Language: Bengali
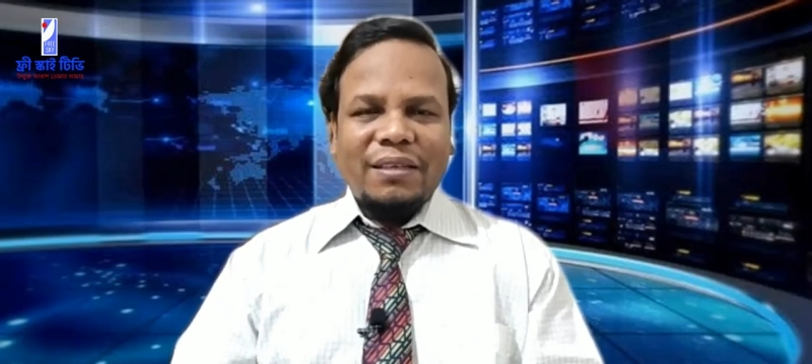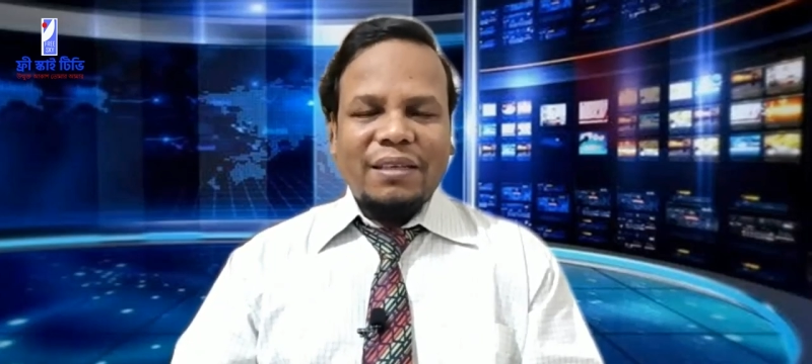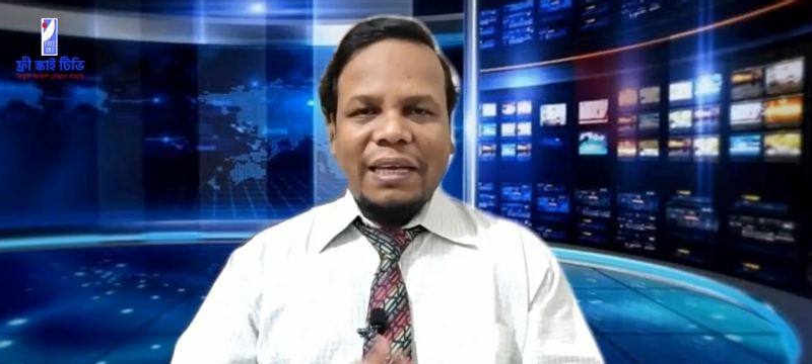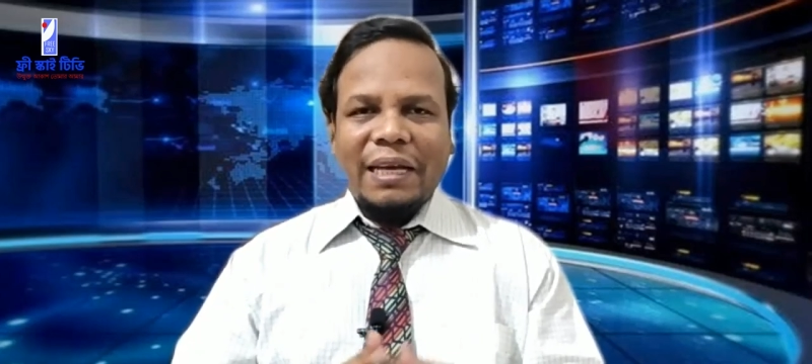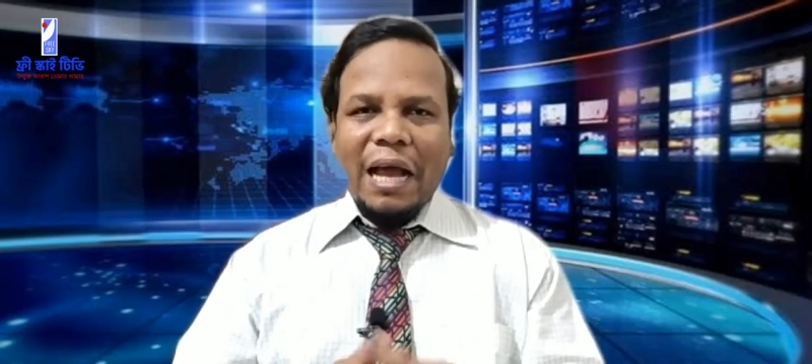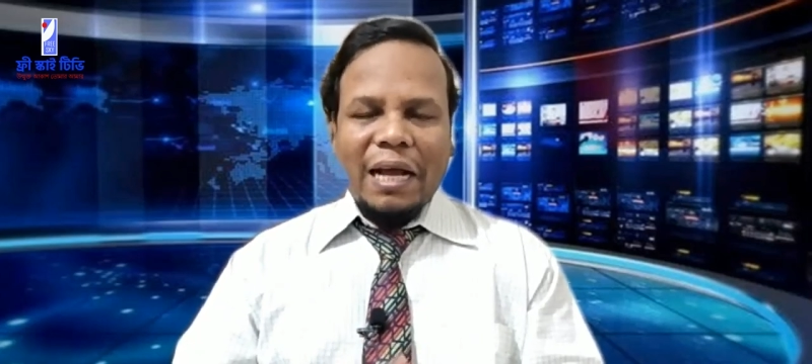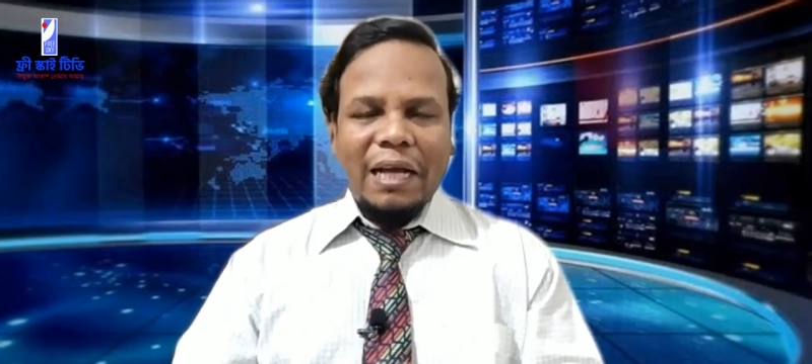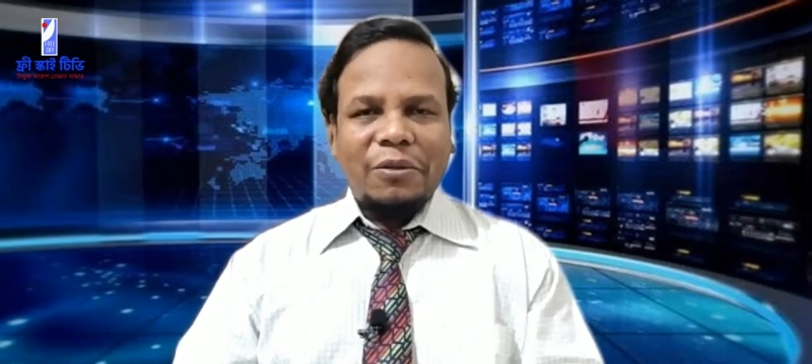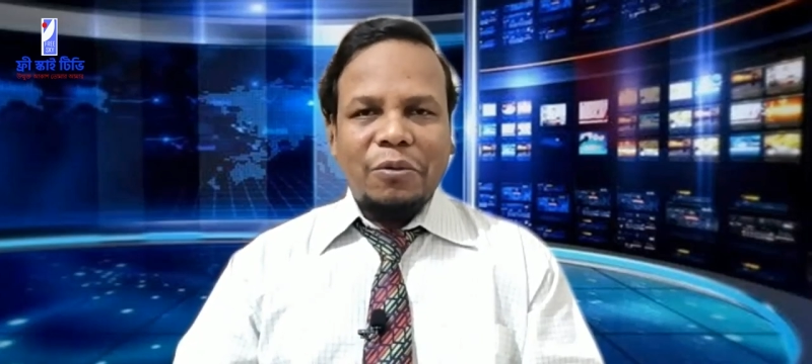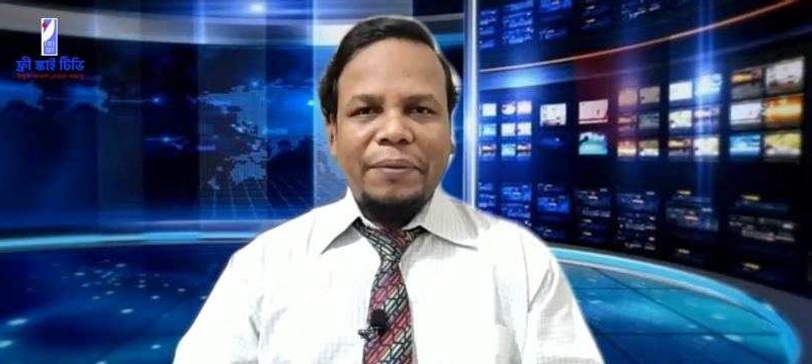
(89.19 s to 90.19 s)
এখানে আঘাত
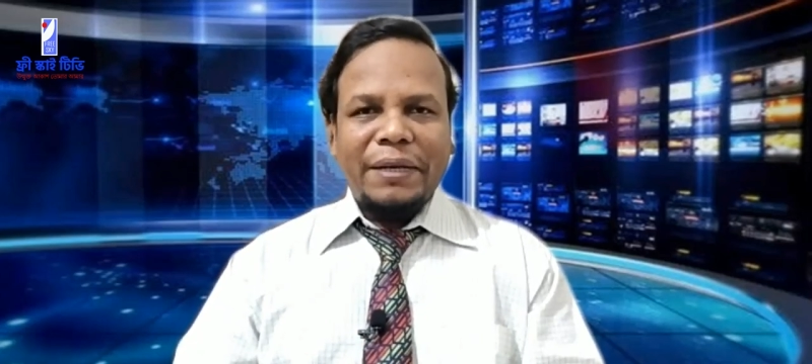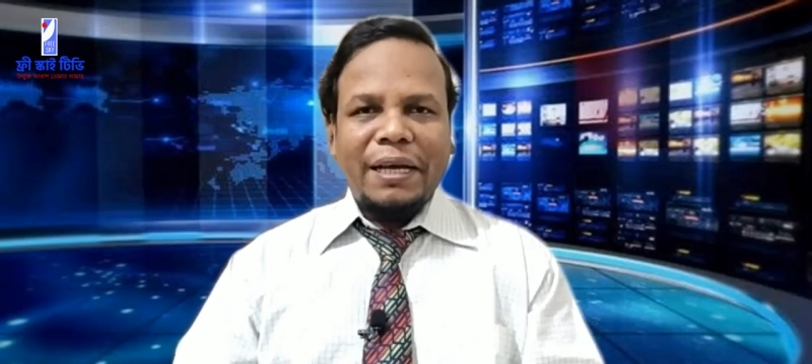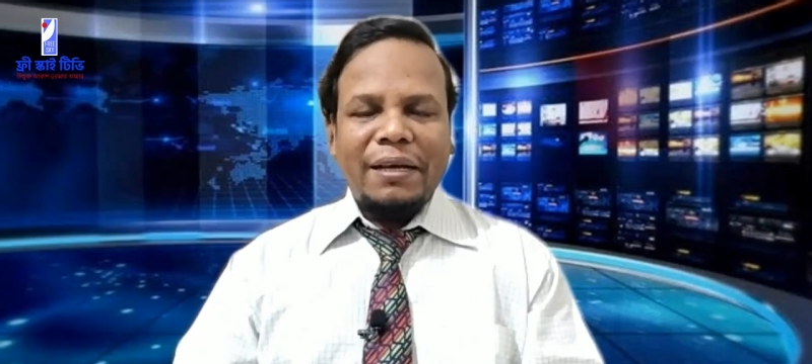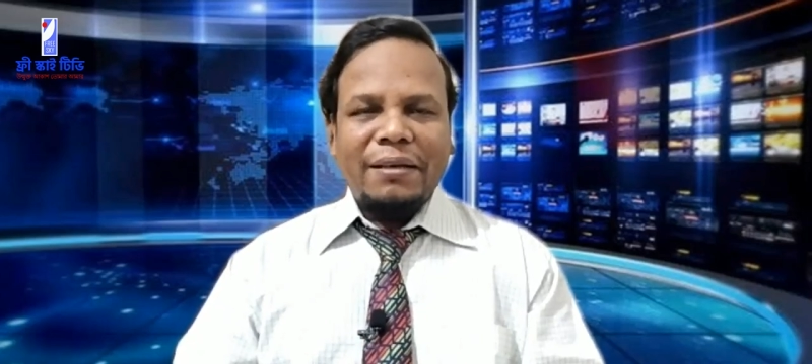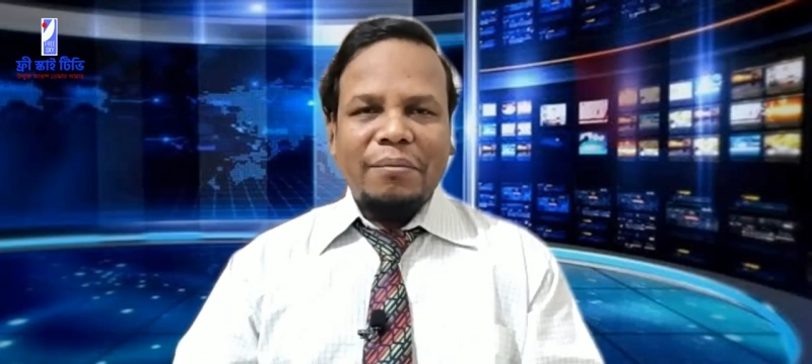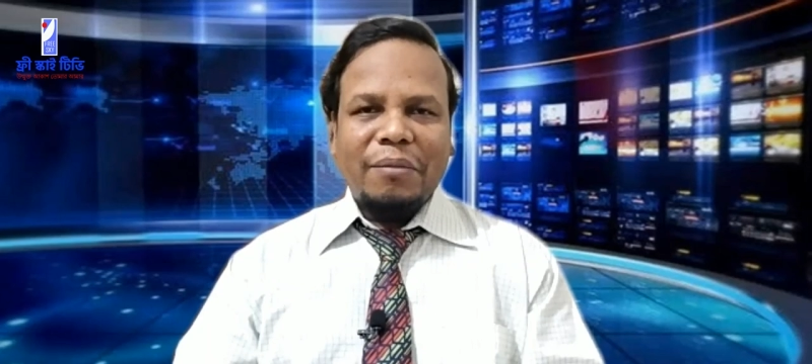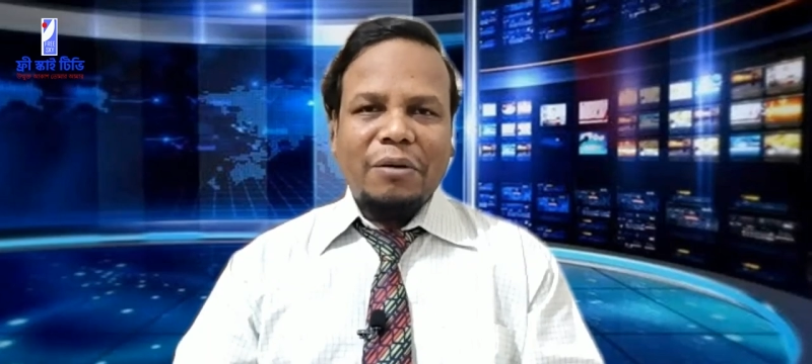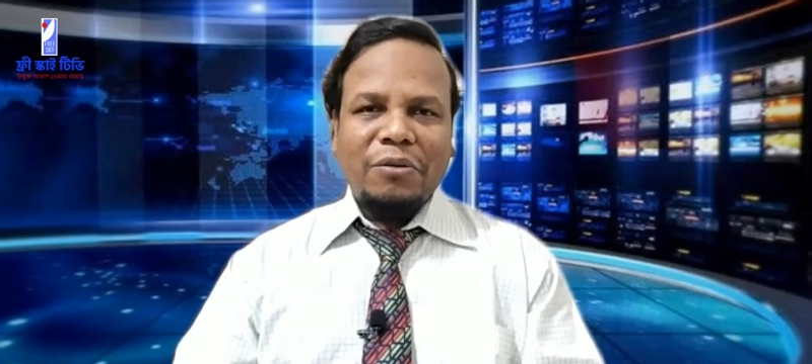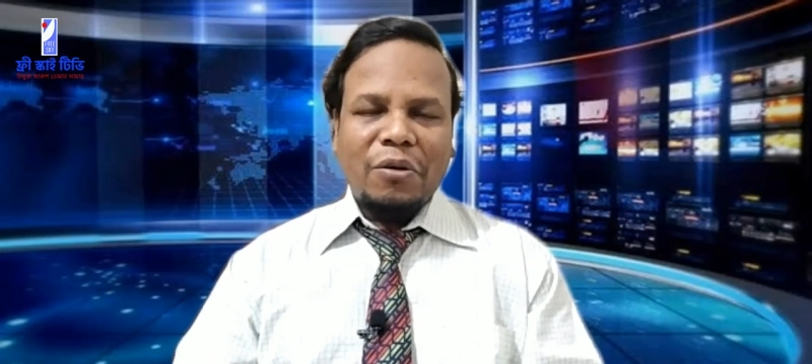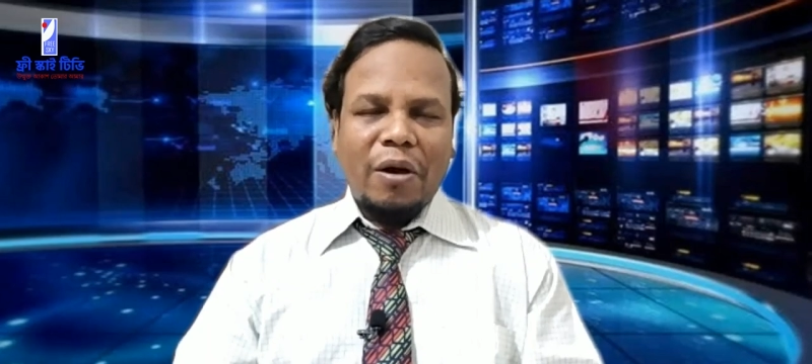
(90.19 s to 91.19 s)
করবে না বা
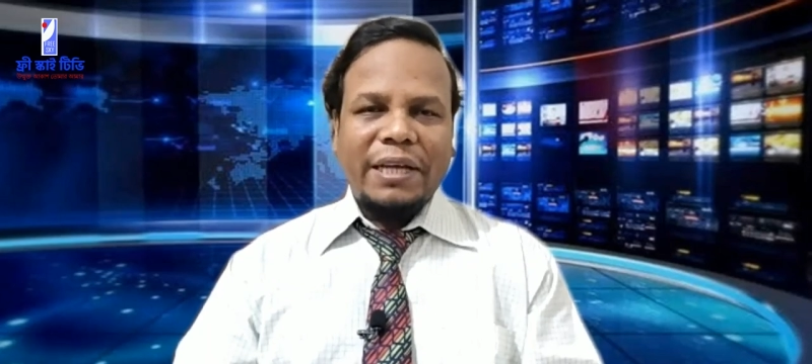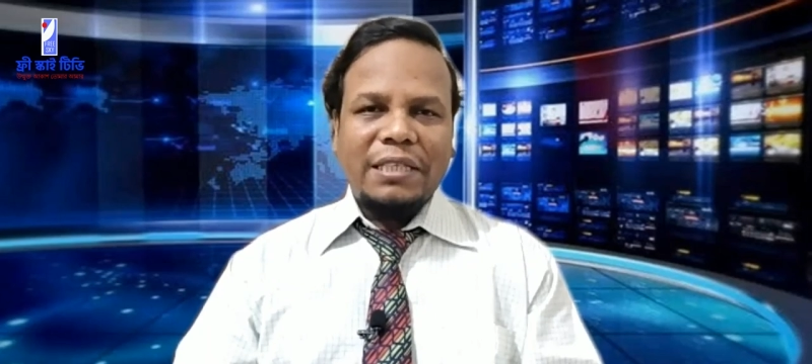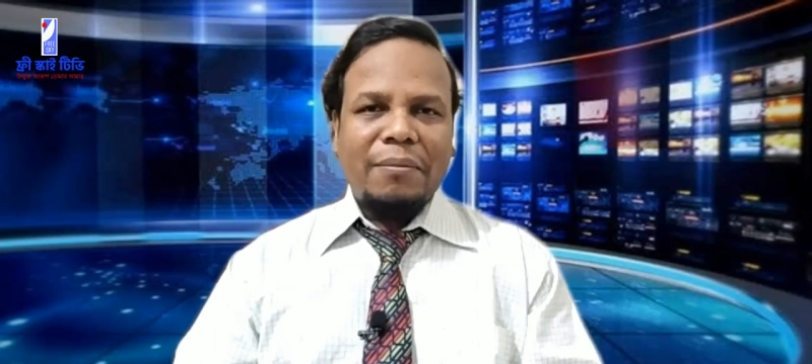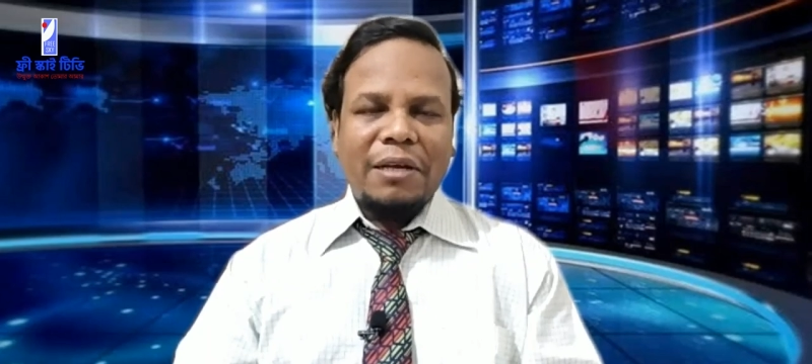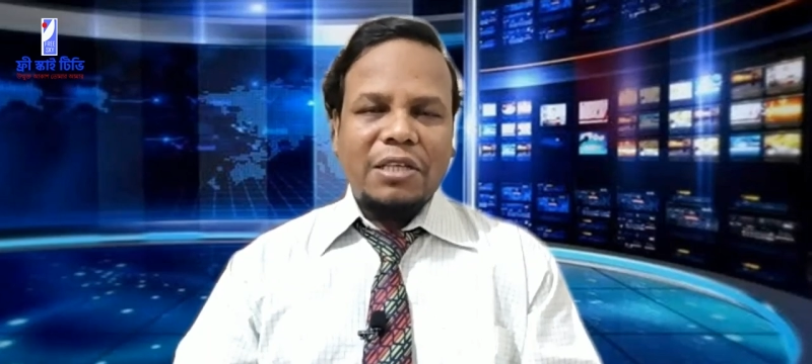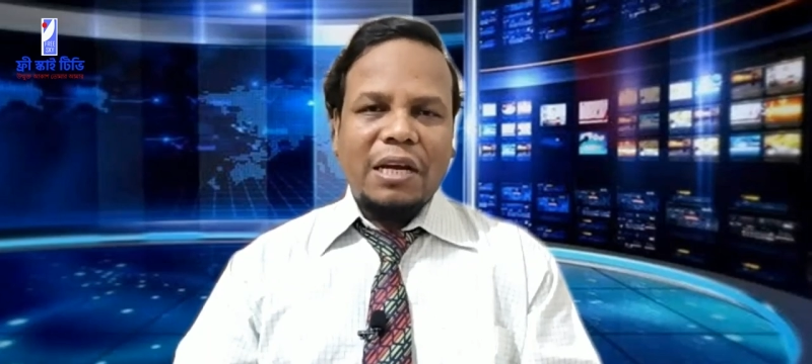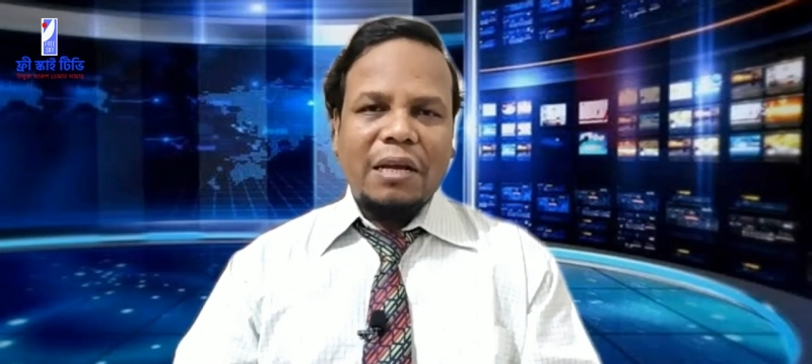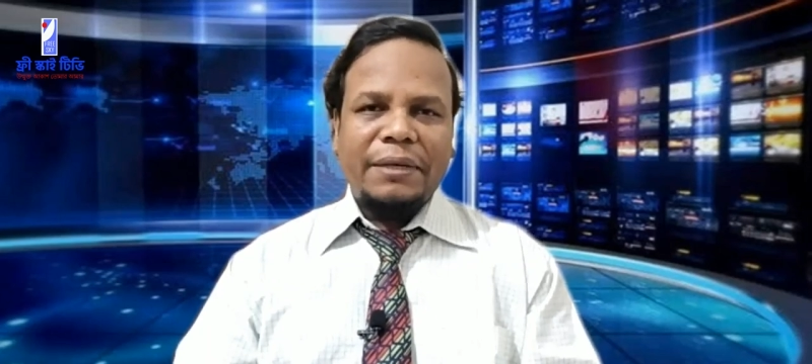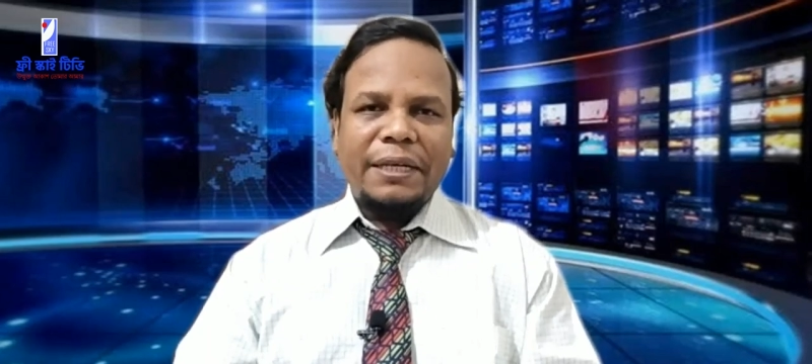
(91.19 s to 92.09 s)
কোনো রকেট হামলা চালাবে না